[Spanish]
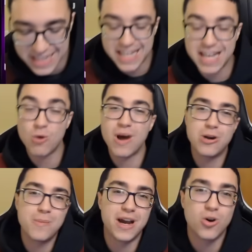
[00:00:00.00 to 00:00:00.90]
Hay que
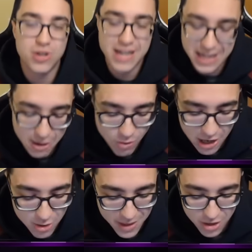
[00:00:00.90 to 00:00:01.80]
jugarlo mejor, ¿eh? Hay que
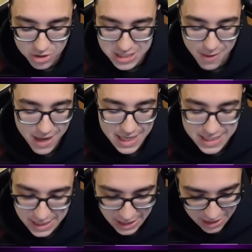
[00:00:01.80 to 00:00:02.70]
jugarlo mejor,
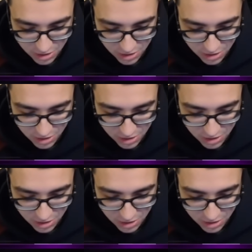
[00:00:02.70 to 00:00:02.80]
chavales.